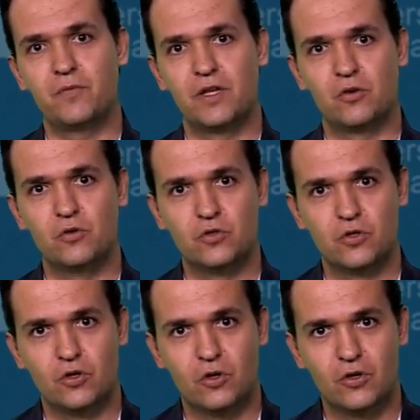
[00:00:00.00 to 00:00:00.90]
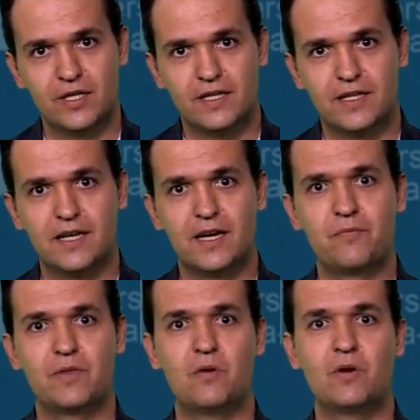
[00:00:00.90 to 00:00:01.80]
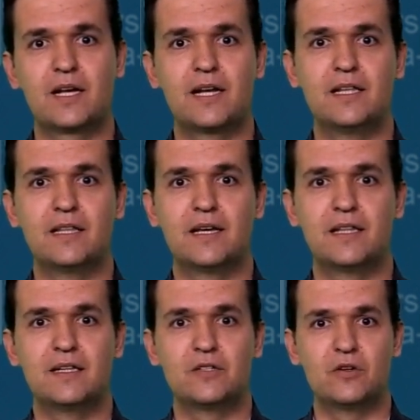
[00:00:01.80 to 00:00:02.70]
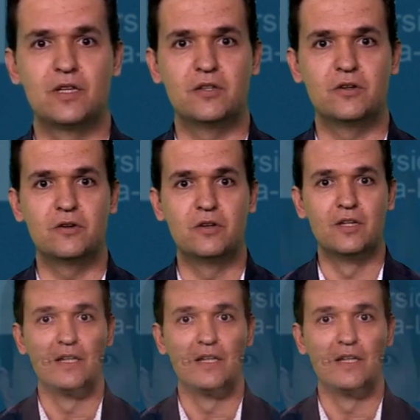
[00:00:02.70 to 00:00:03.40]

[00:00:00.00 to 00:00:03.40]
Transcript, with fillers: incluso hoy en día dan una calidad de sonido